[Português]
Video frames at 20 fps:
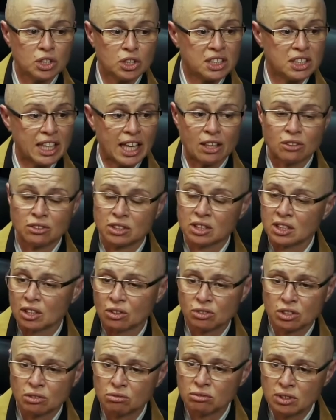critérios que não
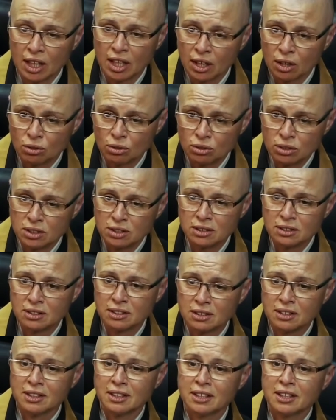são teus.
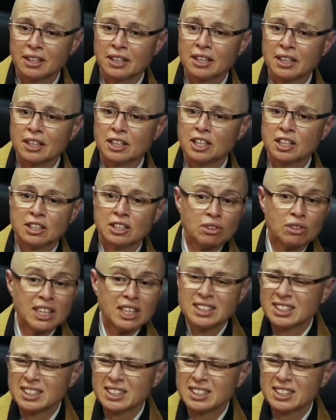E tu nem uhum.